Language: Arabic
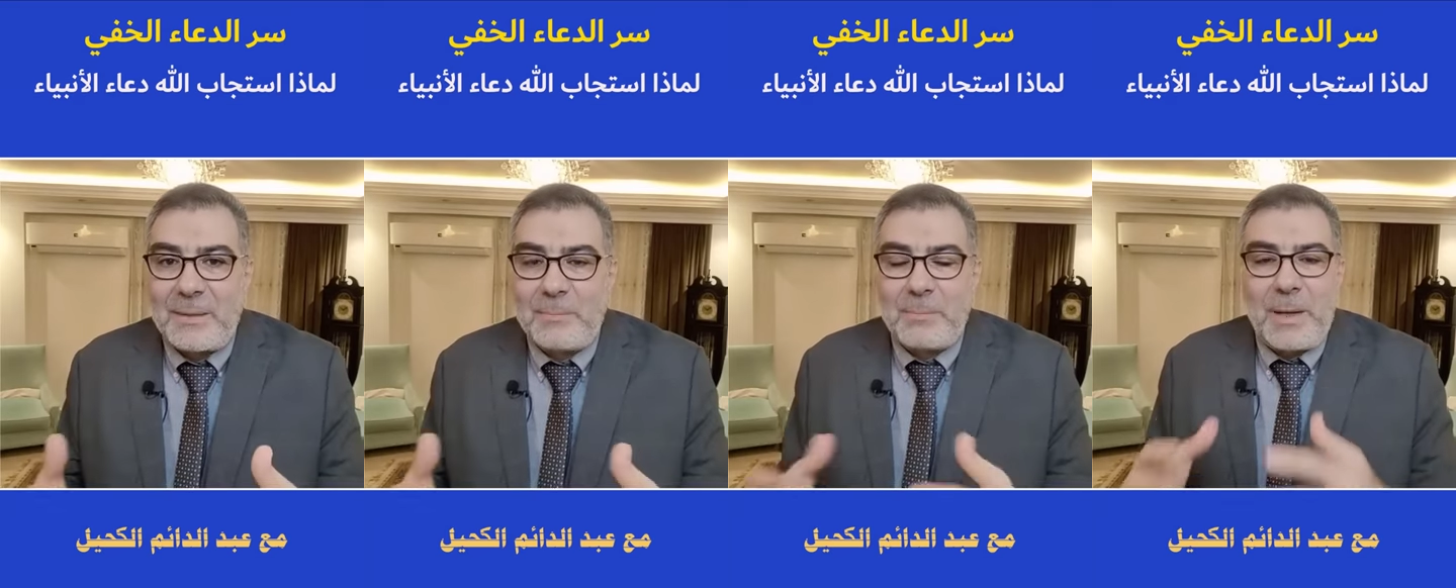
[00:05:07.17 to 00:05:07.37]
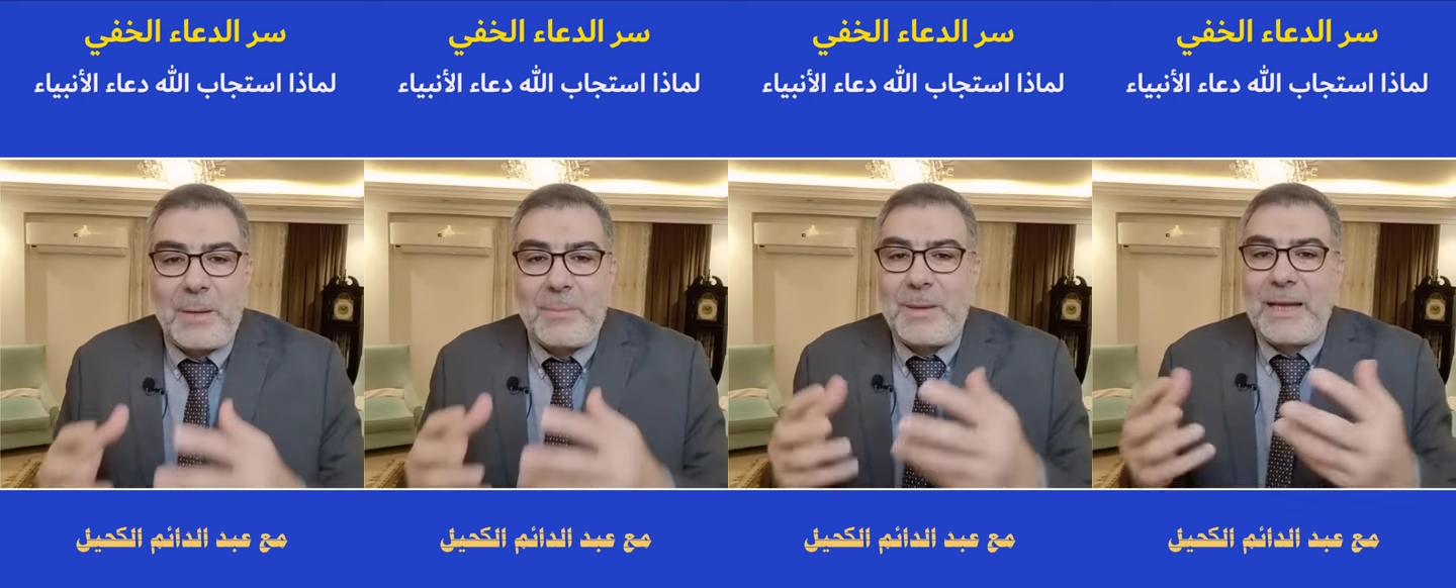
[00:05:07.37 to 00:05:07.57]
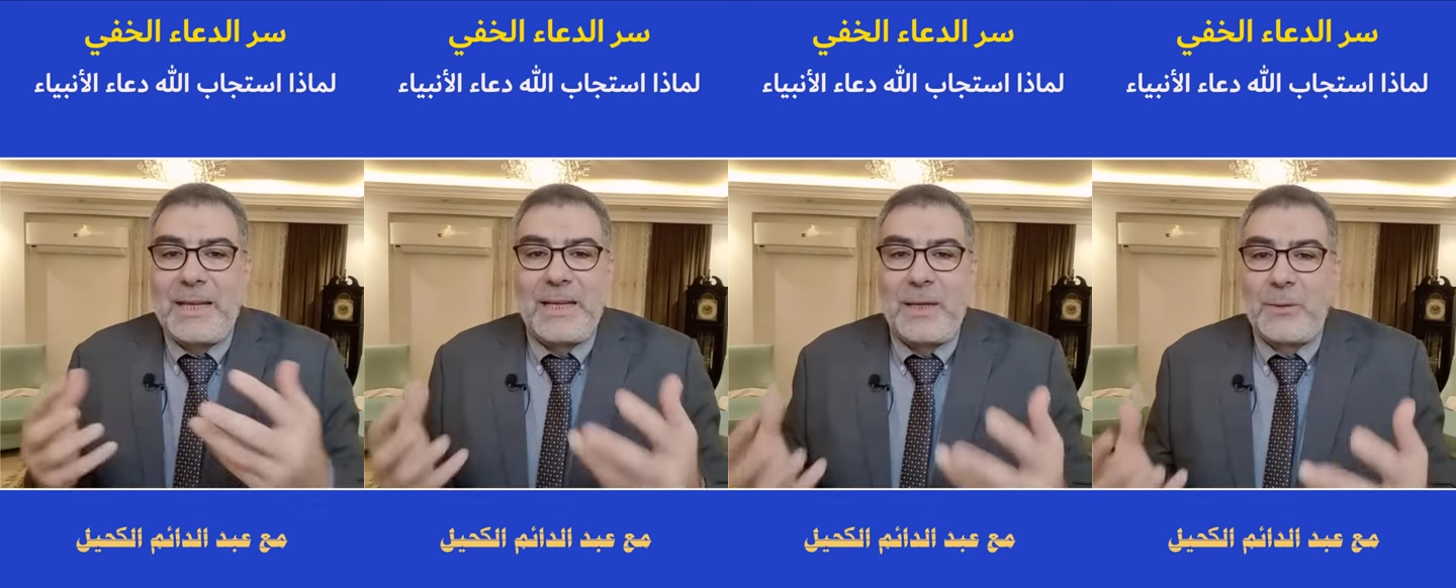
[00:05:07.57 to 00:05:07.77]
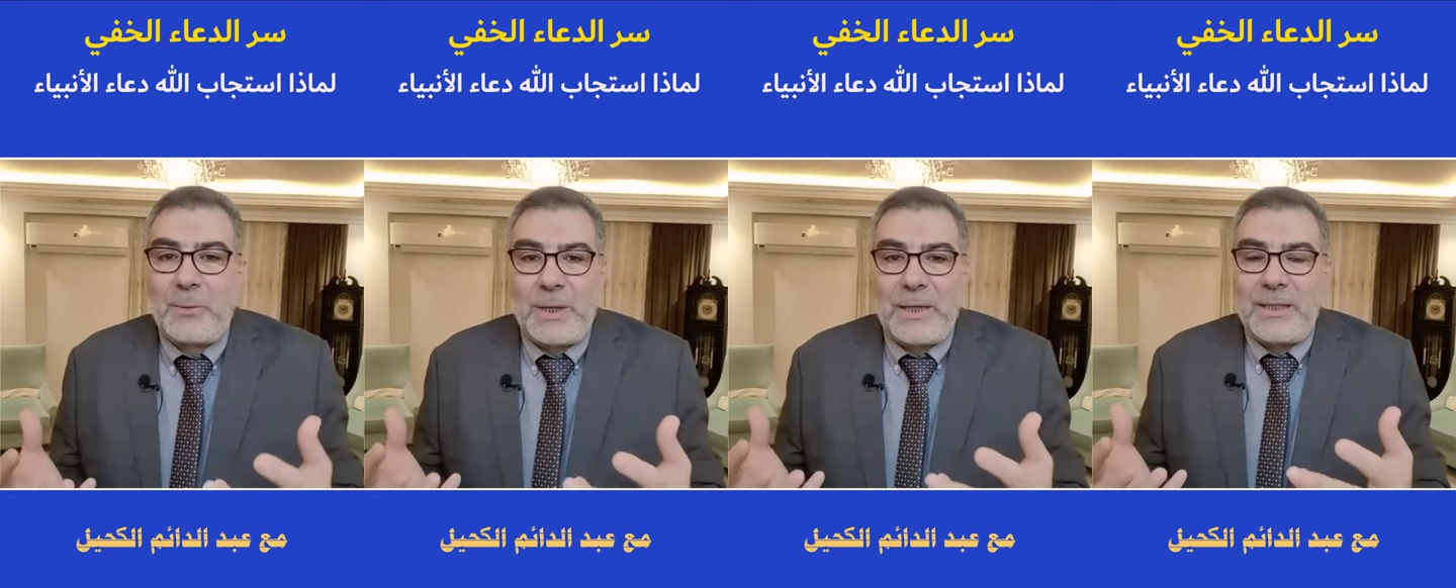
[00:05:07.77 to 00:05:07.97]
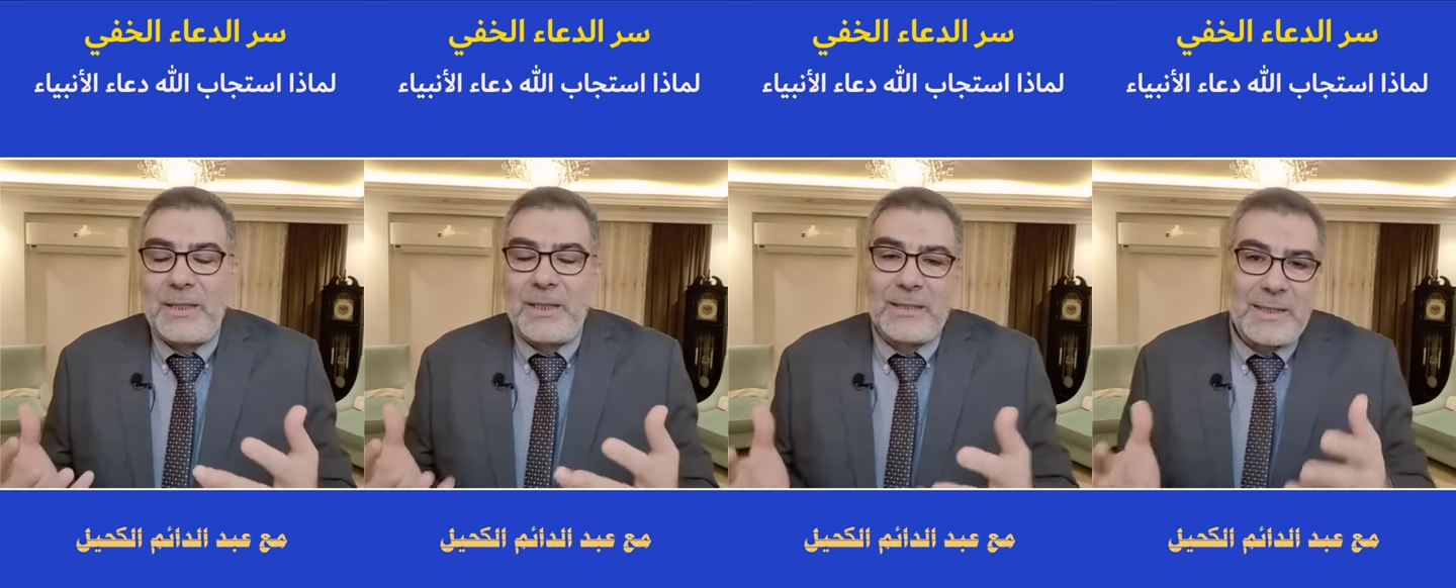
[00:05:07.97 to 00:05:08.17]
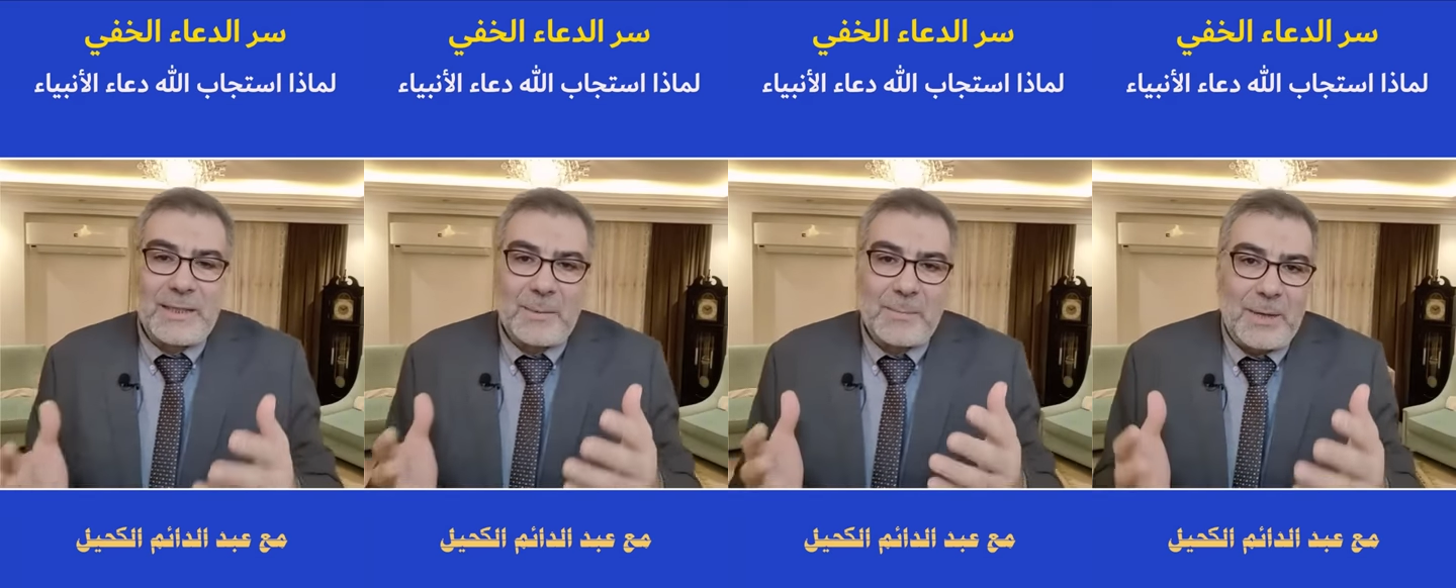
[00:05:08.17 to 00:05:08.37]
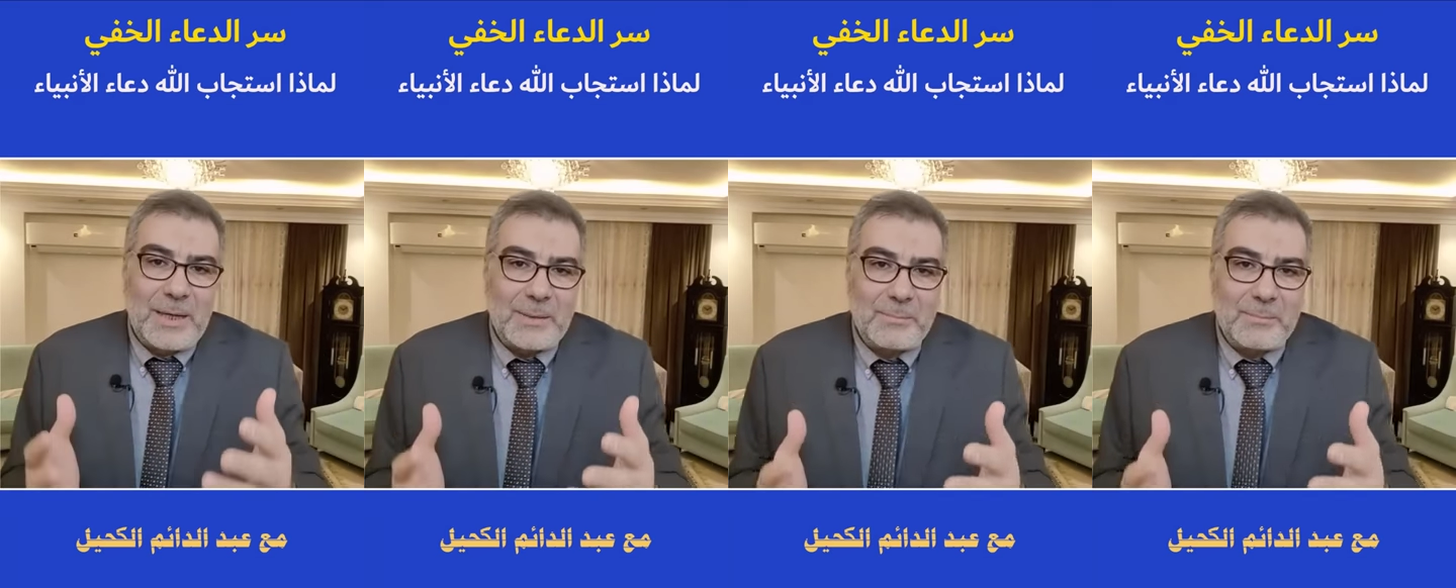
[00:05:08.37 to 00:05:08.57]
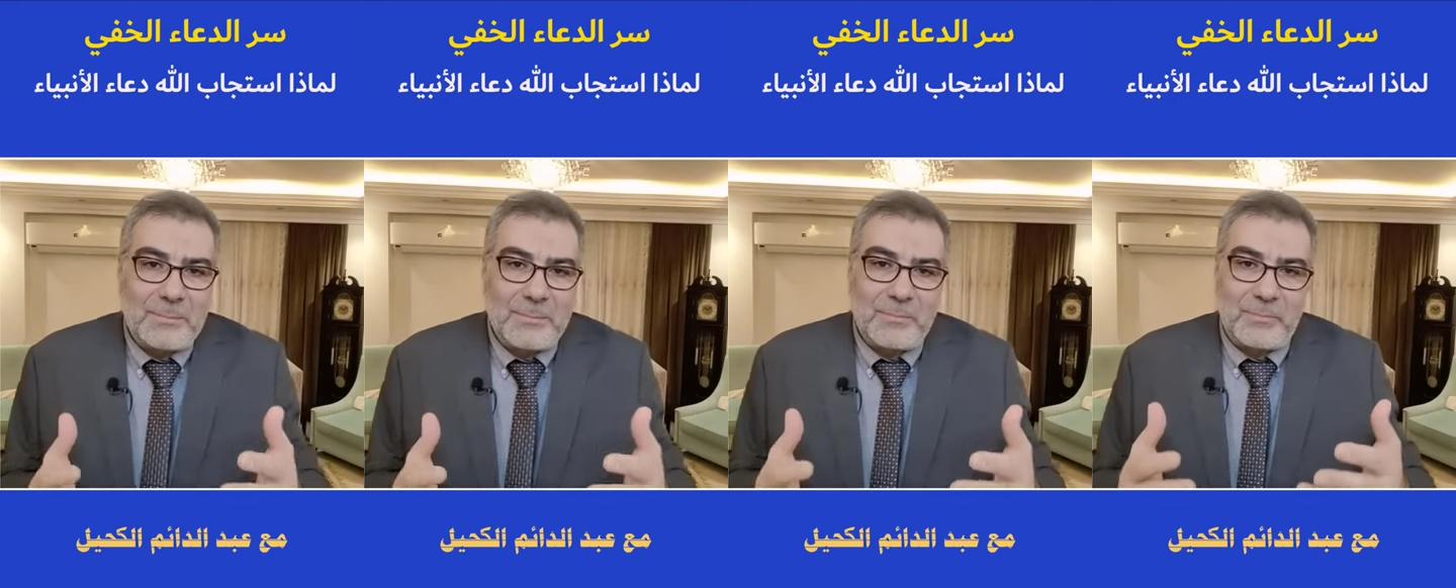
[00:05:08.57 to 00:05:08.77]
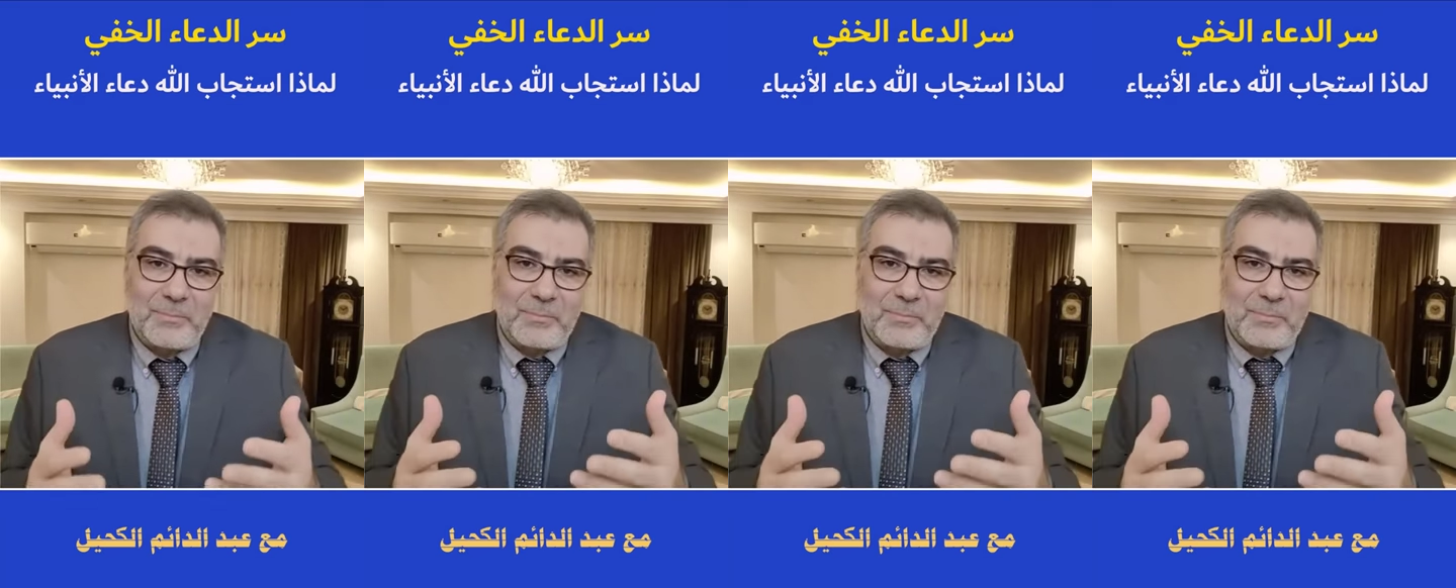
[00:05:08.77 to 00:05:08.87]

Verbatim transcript: ما معنى وليا طبعا